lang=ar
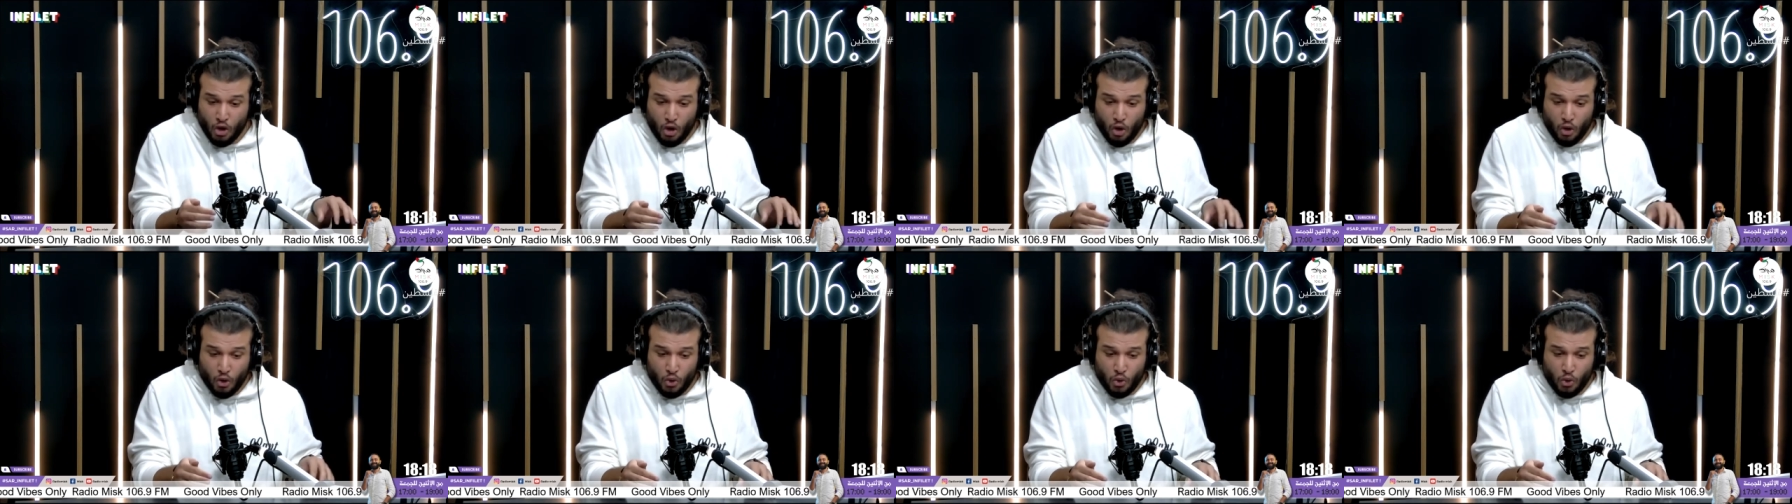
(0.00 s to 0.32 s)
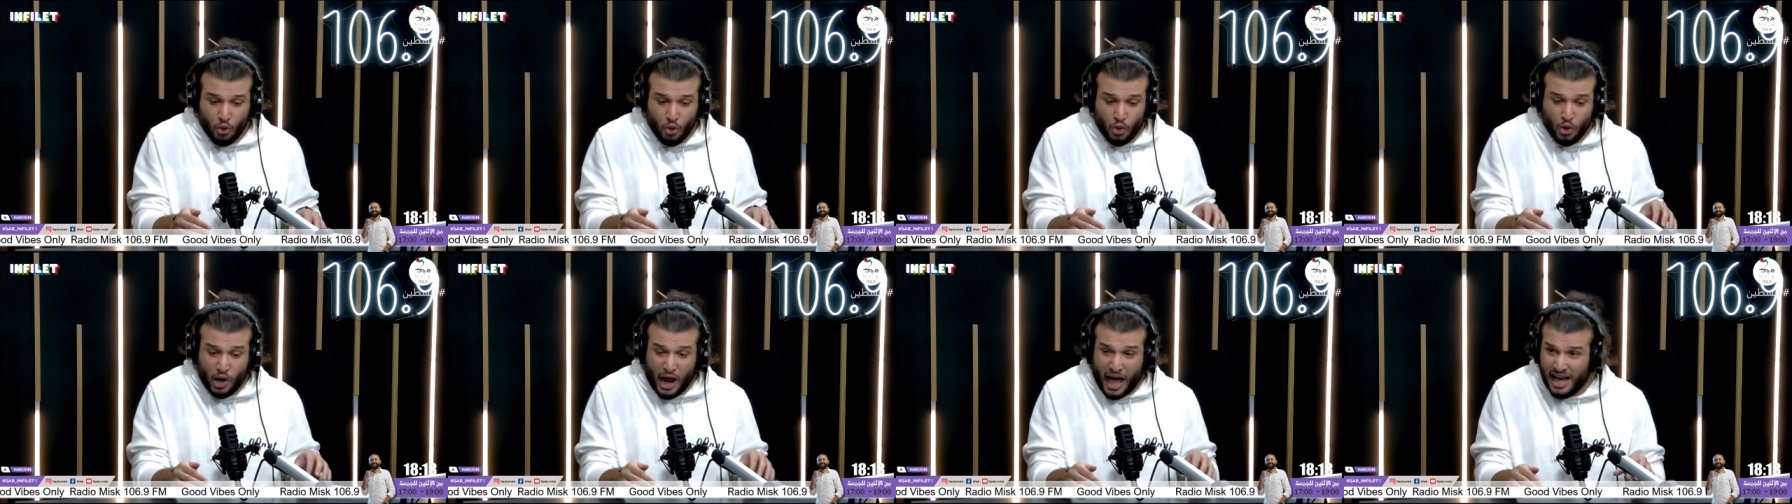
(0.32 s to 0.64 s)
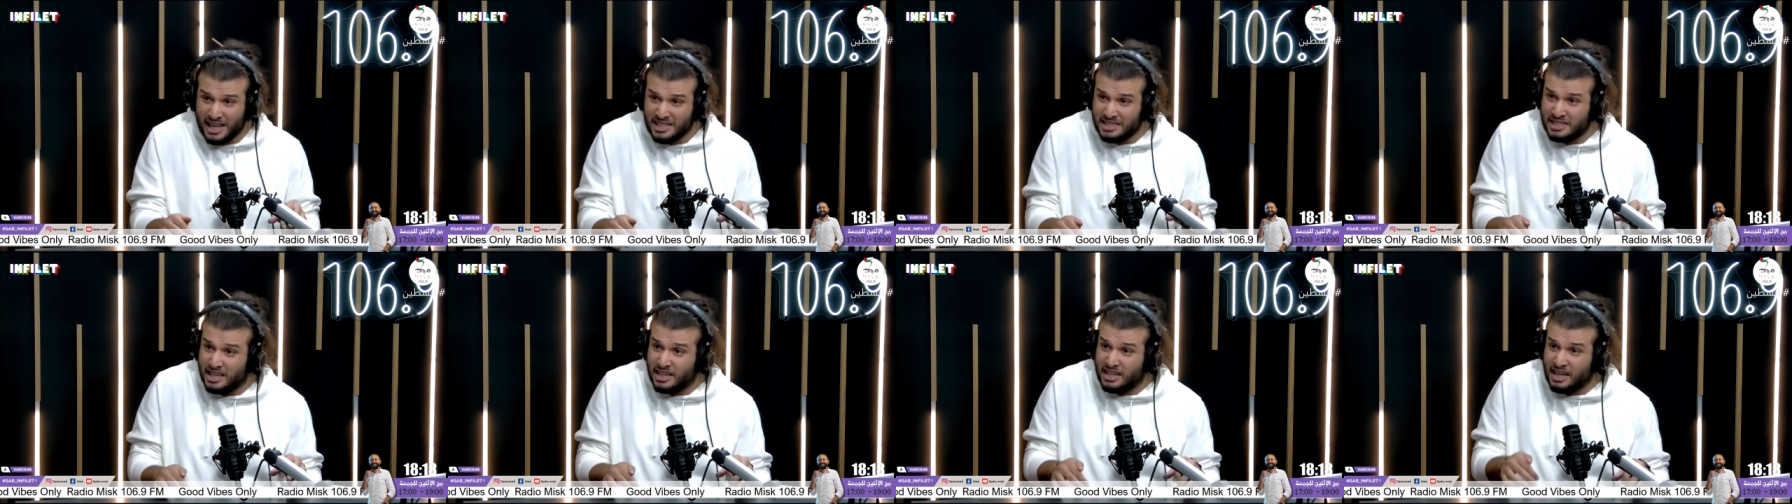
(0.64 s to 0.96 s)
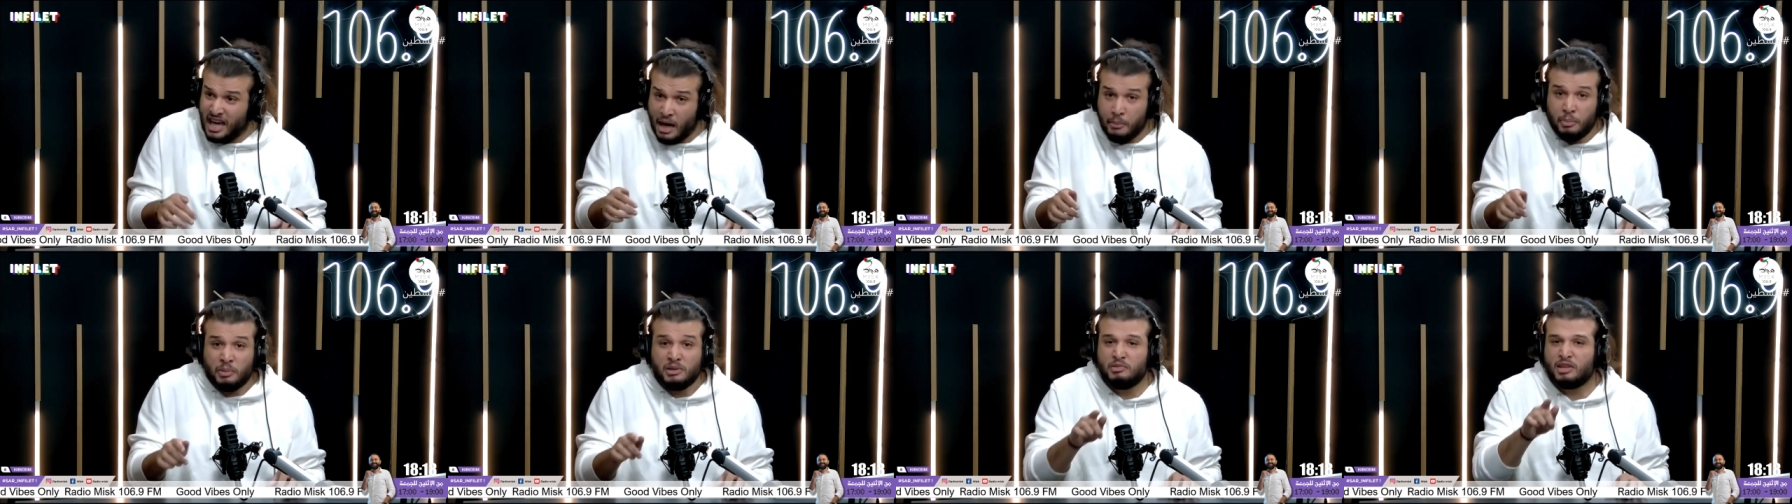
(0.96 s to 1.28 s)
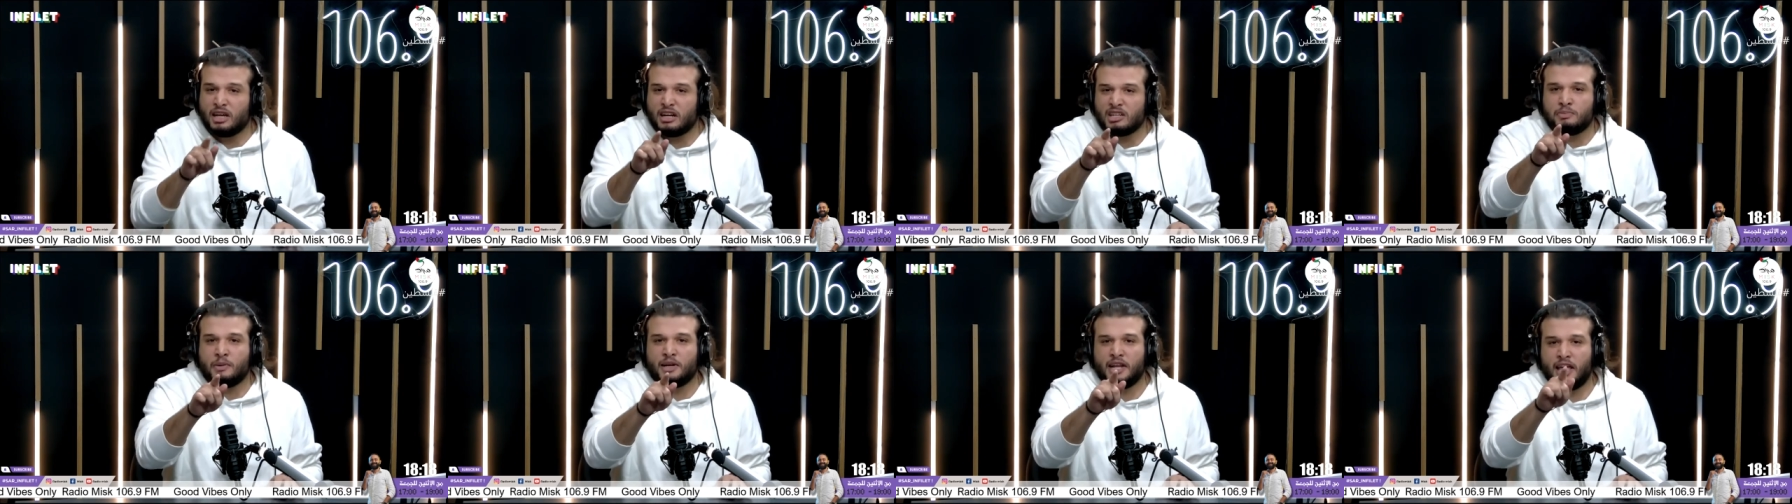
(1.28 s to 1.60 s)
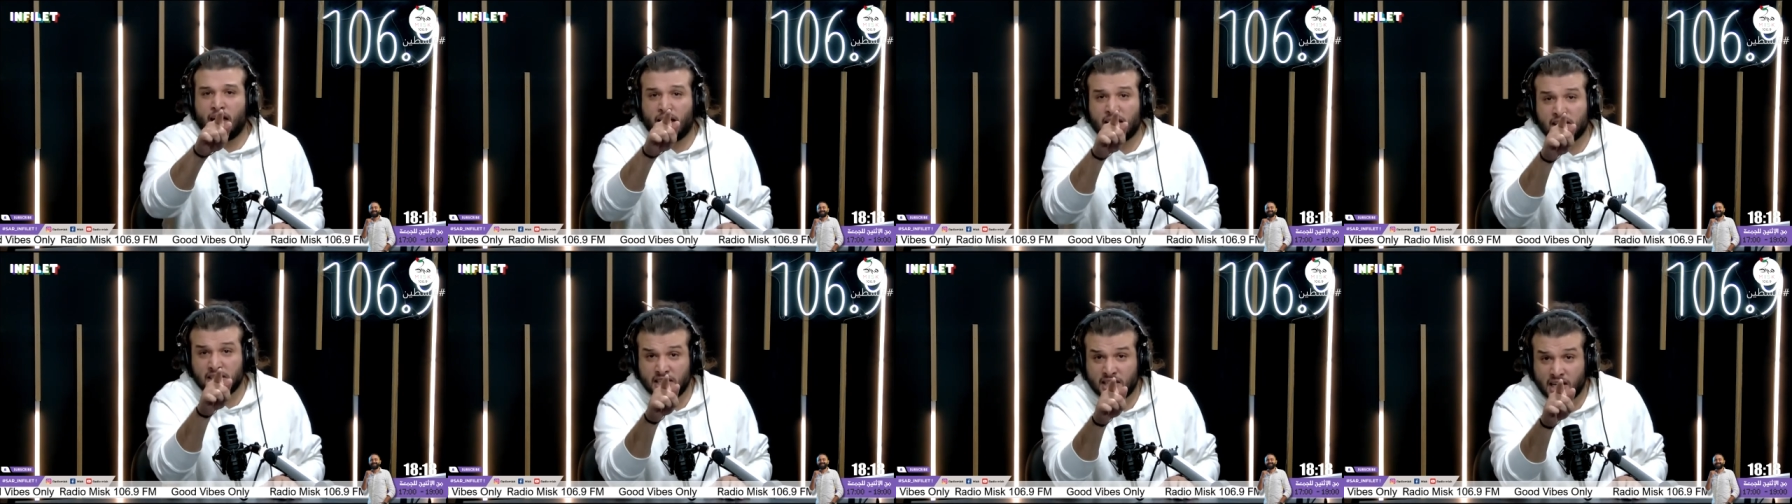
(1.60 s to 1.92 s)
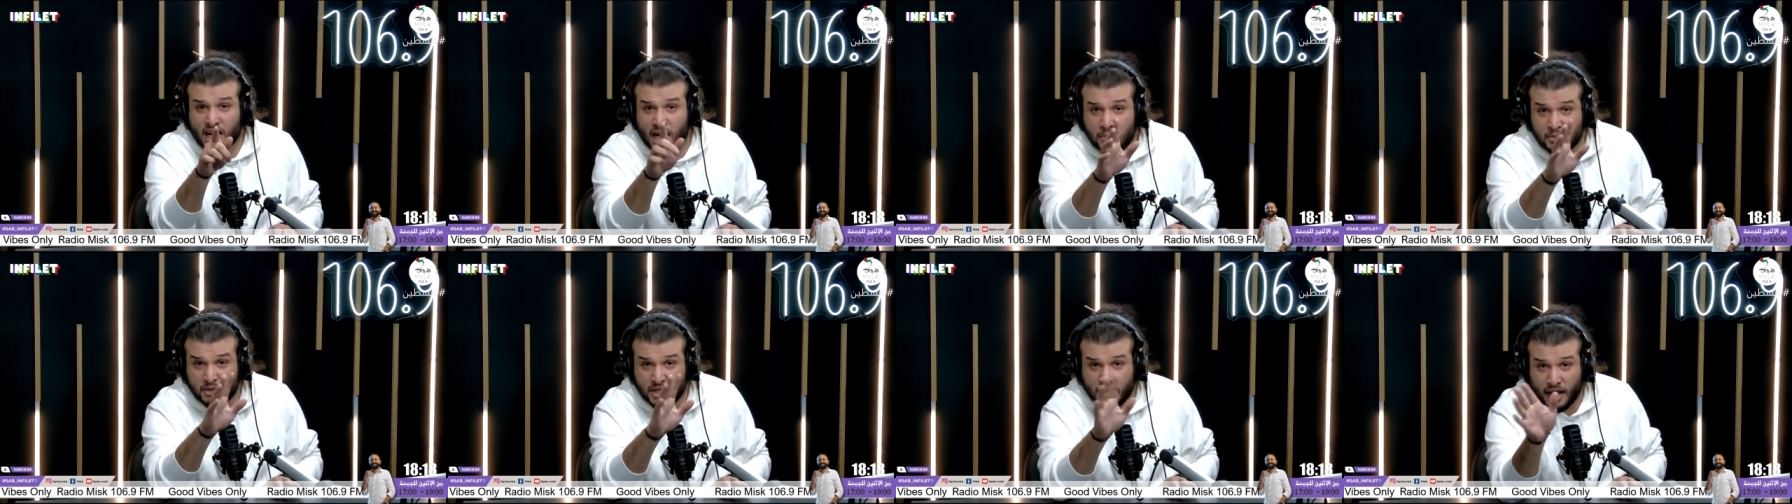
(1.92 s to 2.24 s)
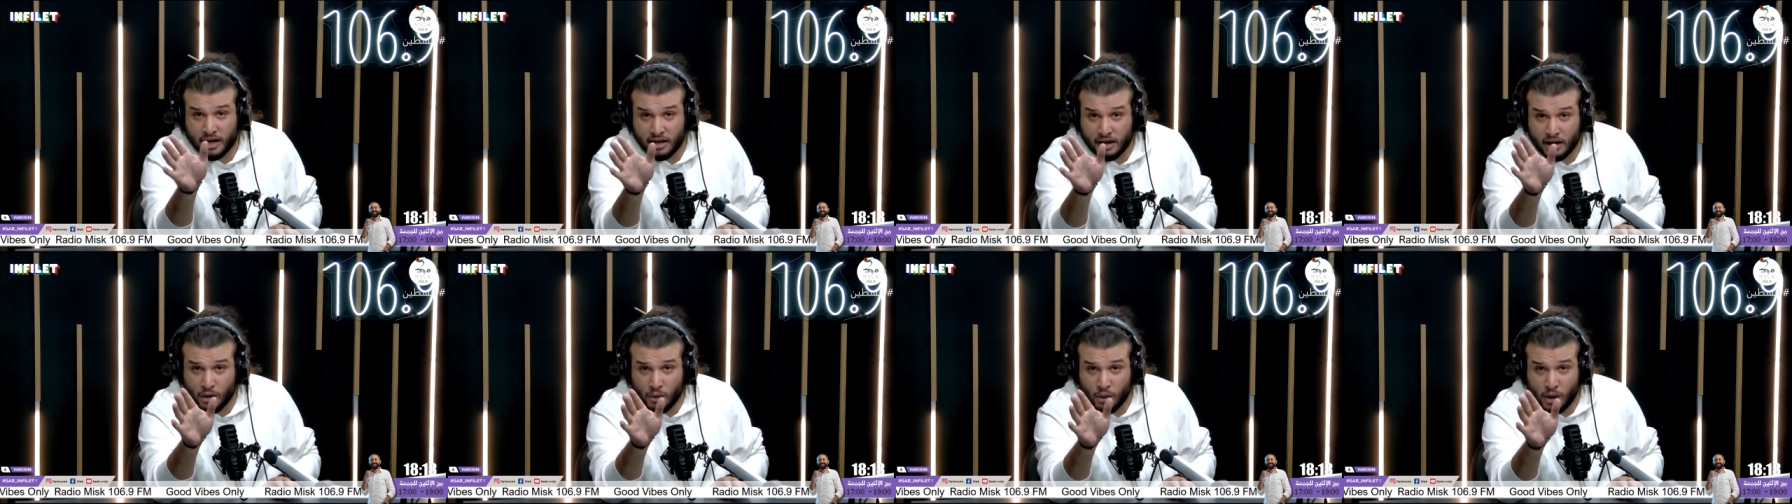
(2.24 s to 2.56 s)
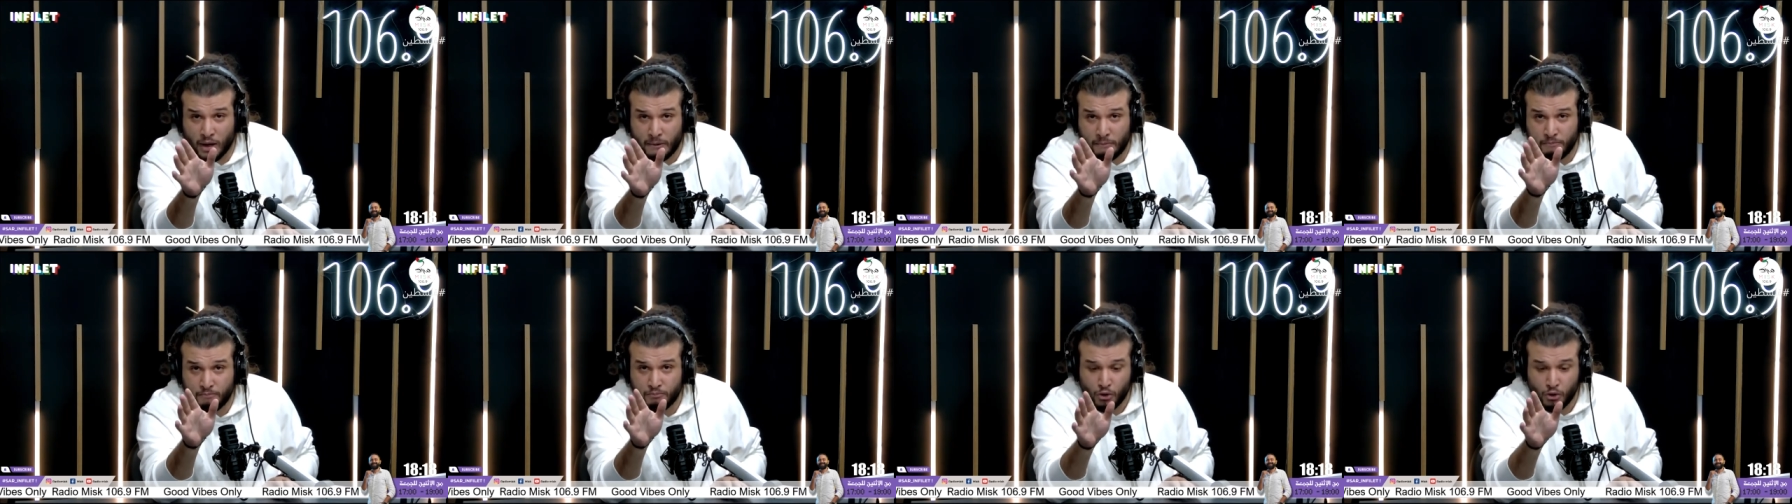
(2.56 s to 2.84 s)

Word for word: والهانديكاب انت تعرفش معناها هانديكاب ساعه راهو